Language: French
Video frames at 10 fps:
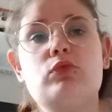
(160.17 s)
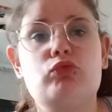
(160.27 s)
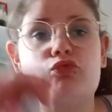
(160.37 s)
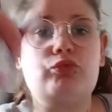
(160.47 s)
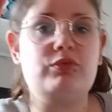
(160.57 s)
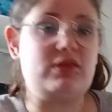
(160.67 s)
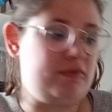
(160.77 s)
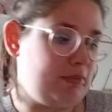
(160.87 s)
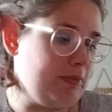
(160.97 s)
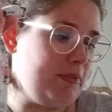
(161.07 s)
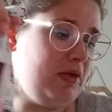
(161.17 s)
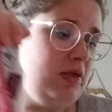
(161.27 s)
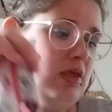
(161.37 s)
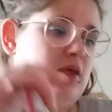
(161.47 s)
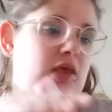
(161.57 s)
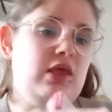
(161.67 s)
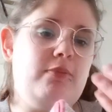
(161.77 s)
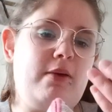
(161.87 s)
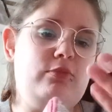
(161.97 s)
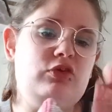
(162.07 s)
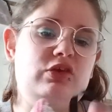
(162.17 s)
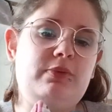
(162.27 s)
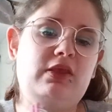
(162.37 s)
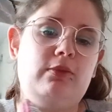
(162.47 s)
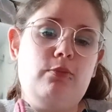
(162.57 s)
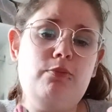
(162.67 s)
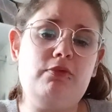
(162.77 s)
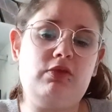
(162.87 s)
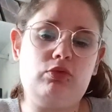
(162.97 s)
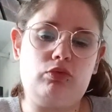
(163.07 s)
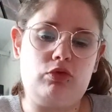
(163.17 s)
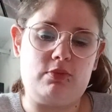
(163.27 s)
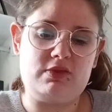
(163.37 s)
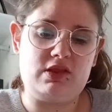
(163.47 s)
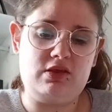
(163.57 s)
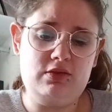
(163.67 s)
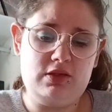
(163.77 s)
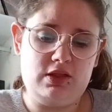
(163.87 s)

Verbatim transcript: Donc, du coup, vu que ça ferme pas, et eh ben moi, j'ai pris mon petit truc comme ça.